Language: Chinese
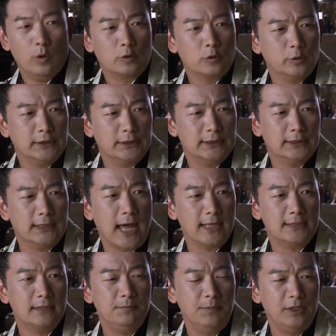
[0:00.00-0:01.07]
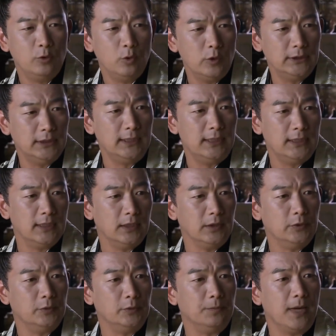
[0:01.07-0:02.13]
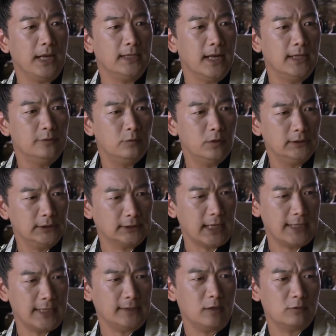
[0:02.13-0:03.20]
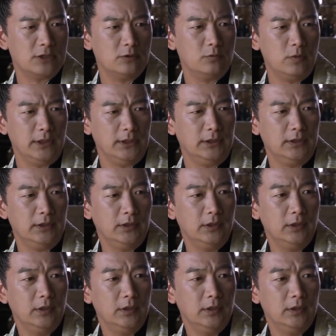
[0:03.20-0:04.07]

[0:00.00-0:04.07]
我说的是他身边多了一个女扮男装的带刀侍卫。